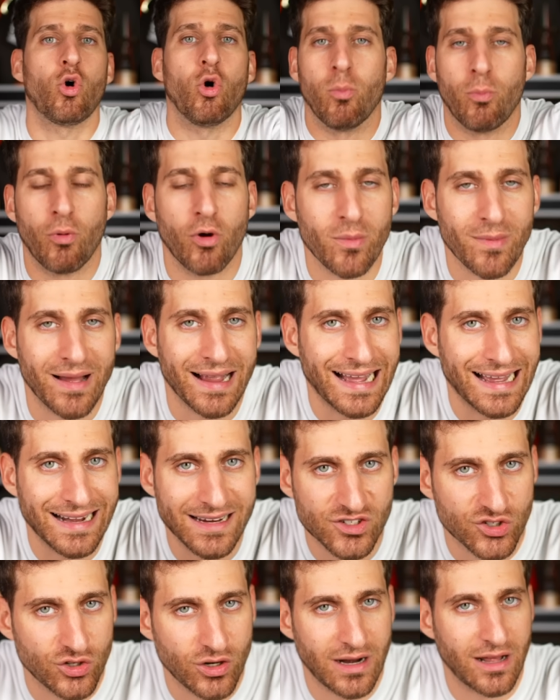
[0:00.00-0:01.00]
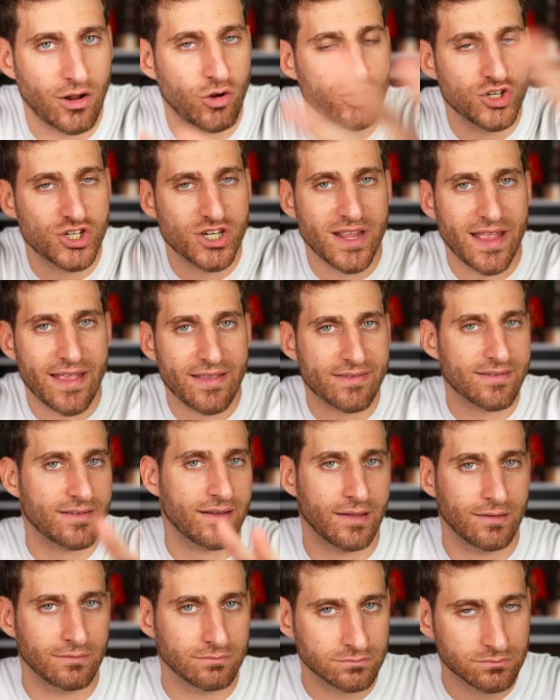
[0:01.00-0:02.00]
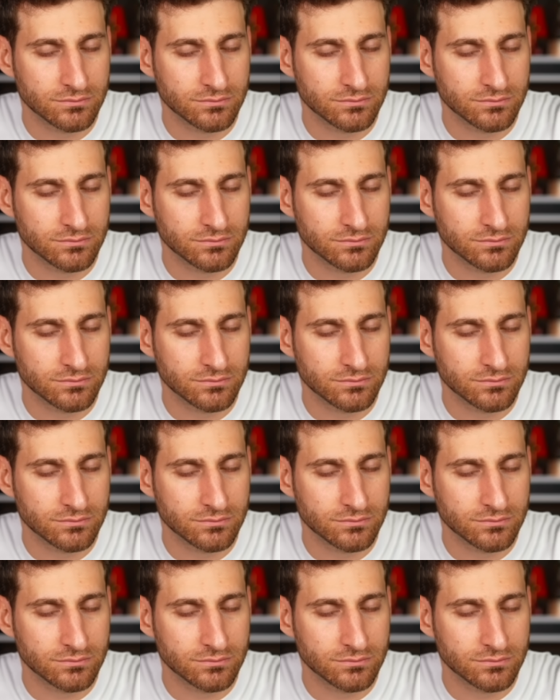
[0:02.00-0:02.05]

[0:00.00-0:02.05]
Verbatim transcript: oh, poi magari solo una coincidenza, eh.